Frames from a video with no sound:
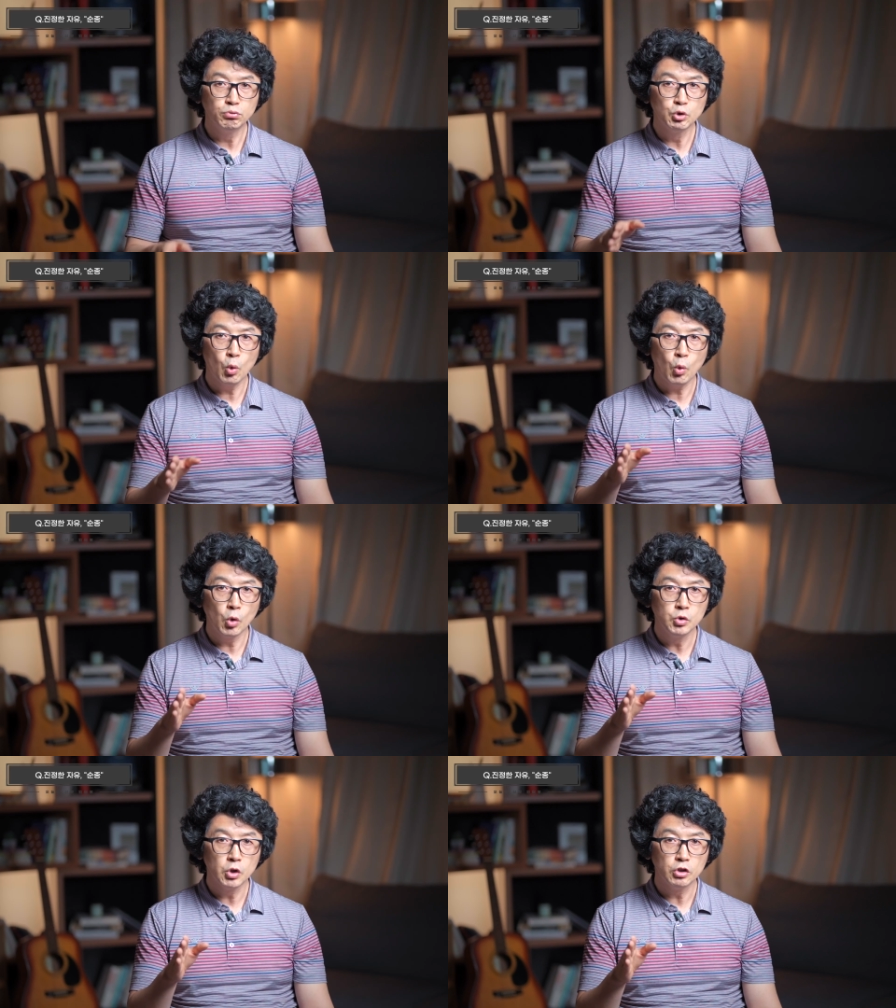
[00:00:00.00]

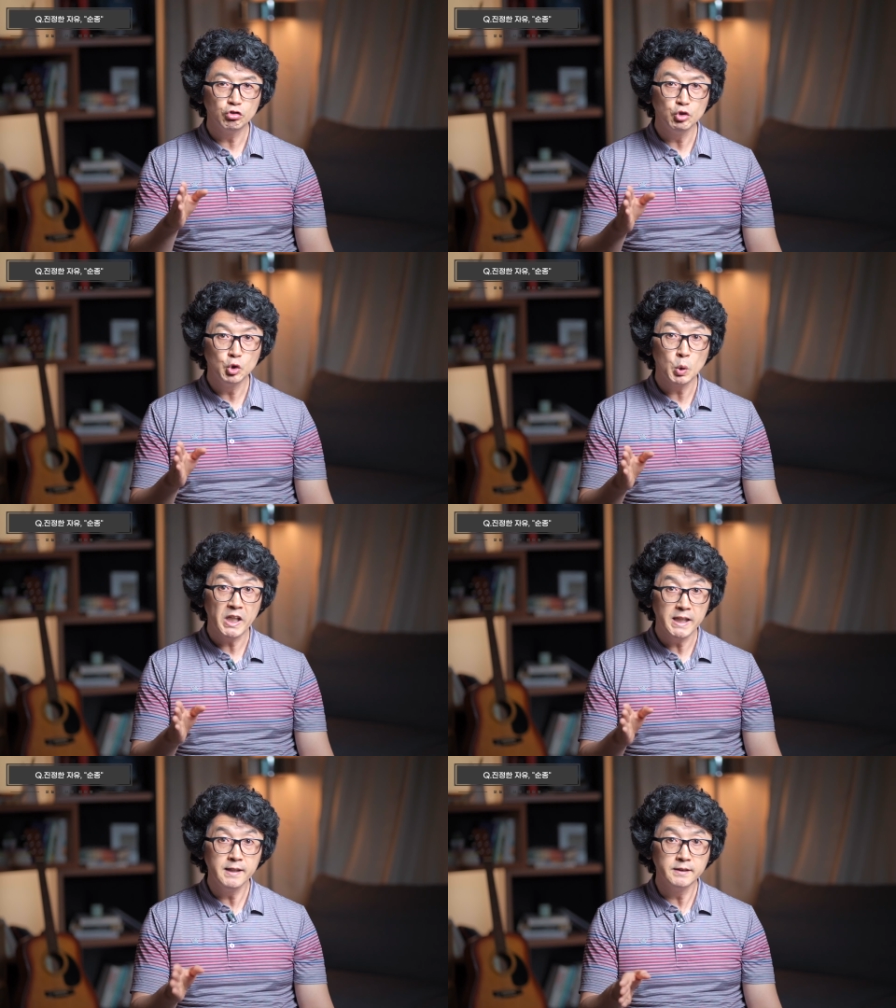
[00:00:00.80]
무조건적인
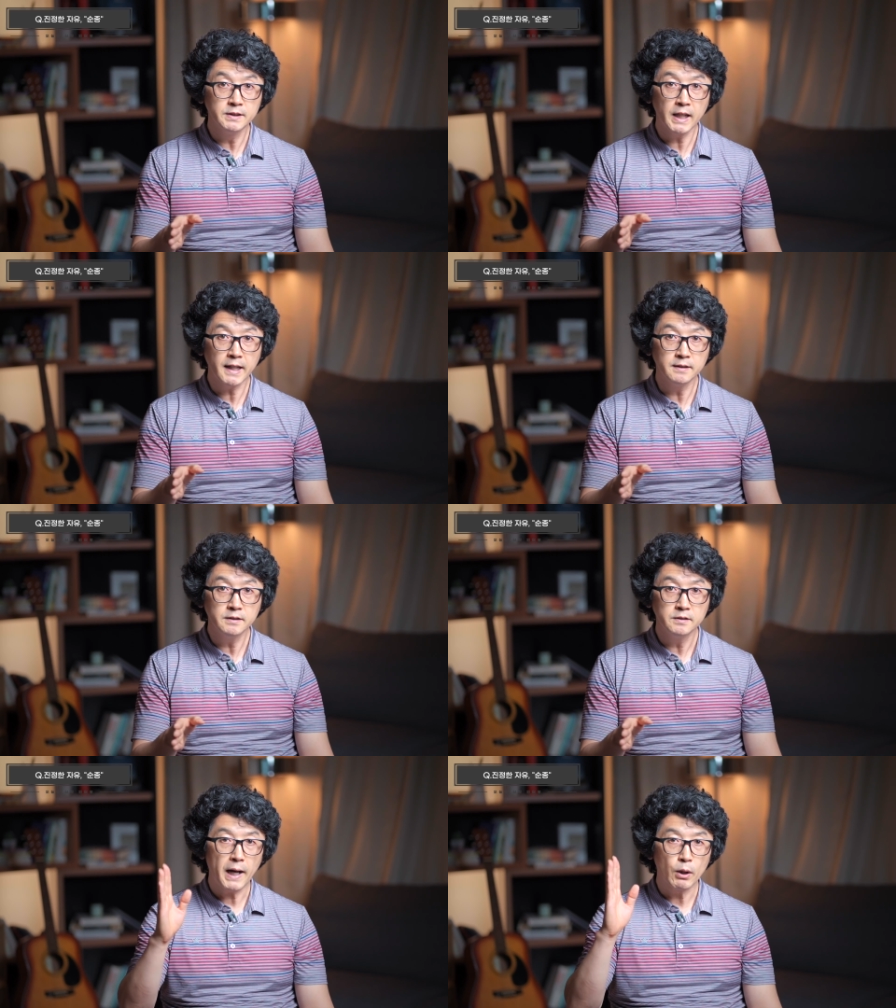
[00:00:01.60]
순종에 있는 자는
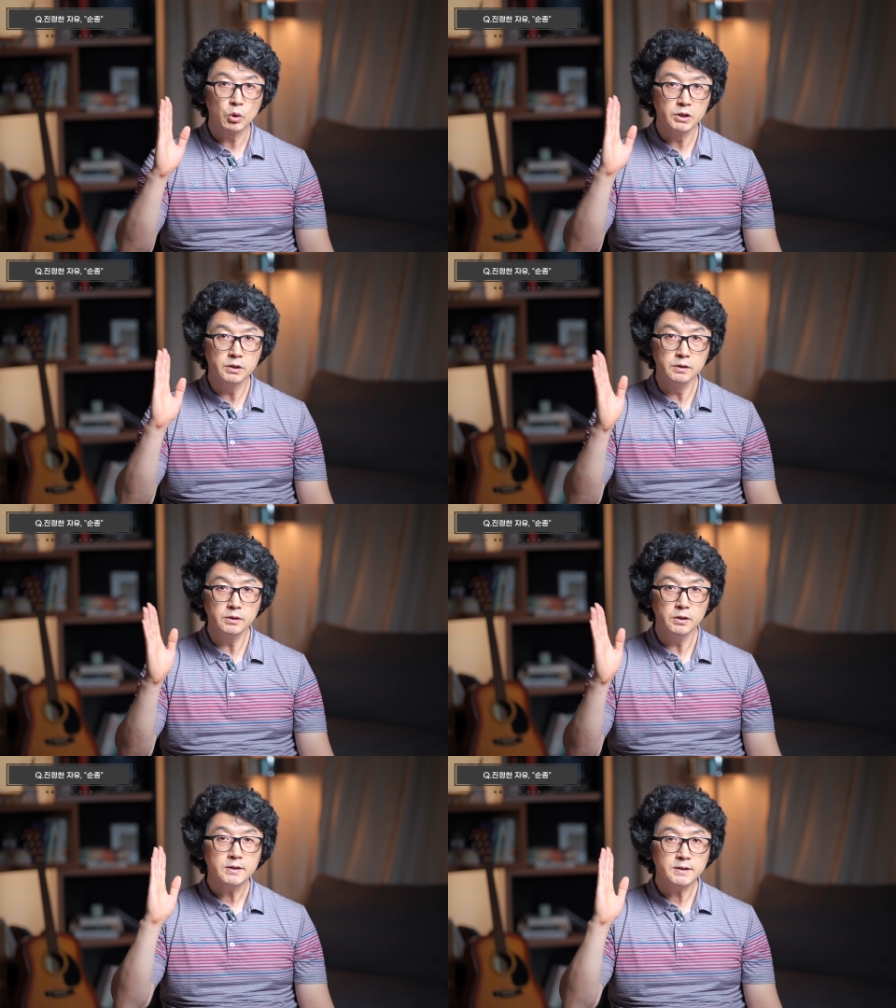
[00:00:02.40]
바로
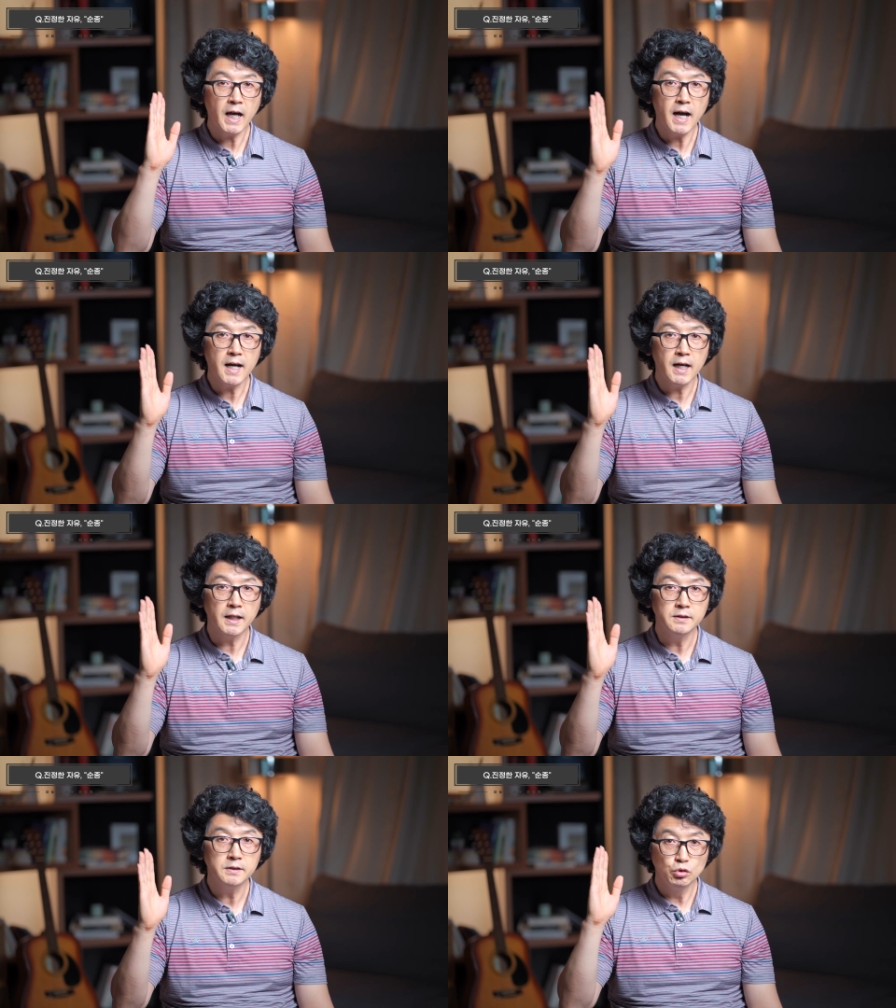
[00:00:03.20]
그
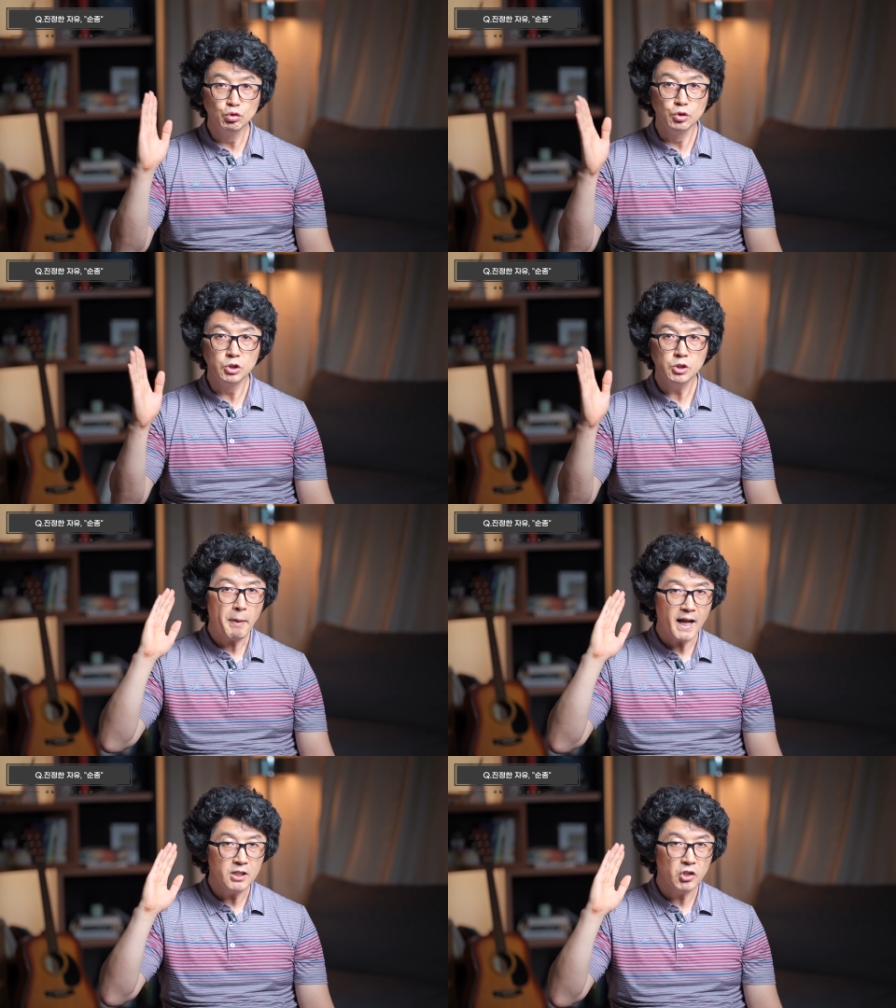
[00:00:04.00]
사악한 눈을
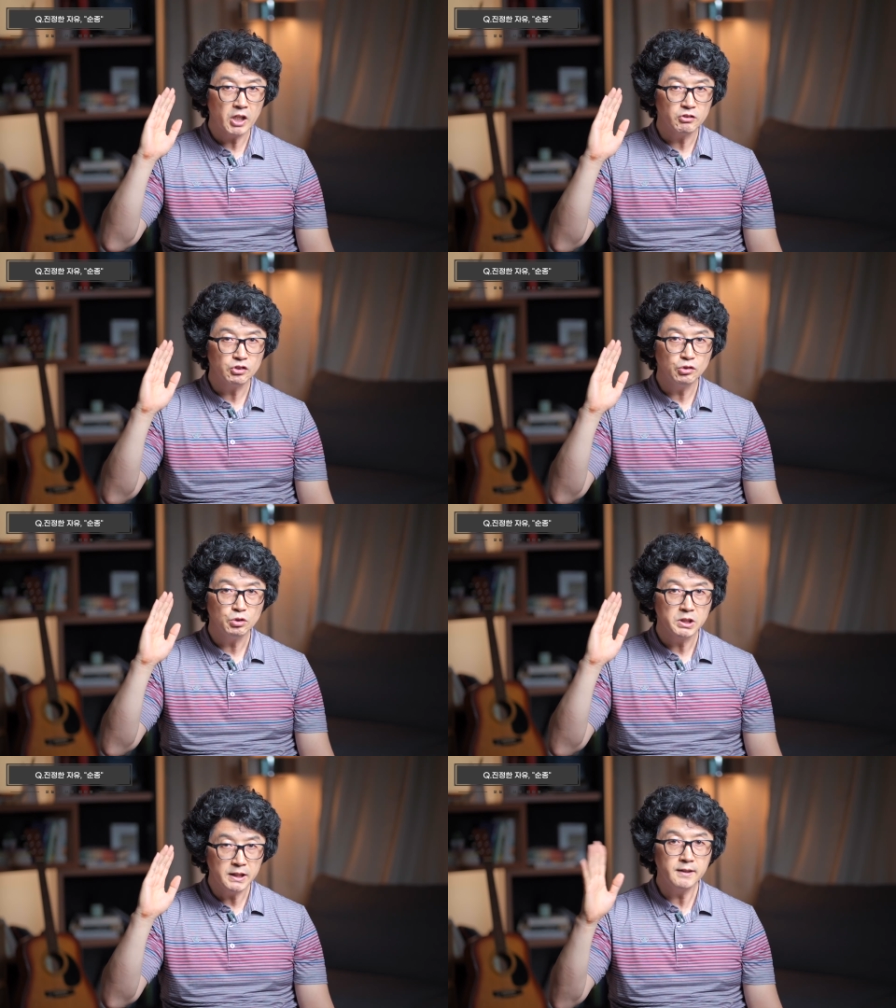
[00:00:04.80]
발견할 수
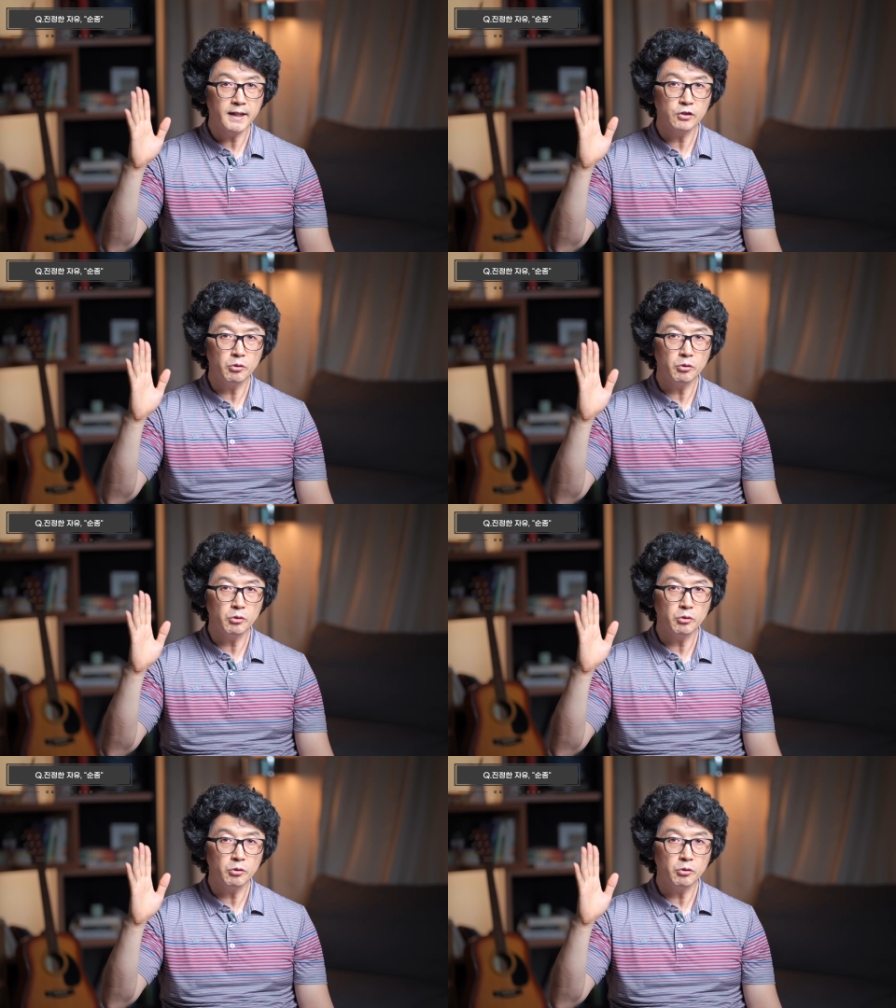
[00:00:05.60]
있다는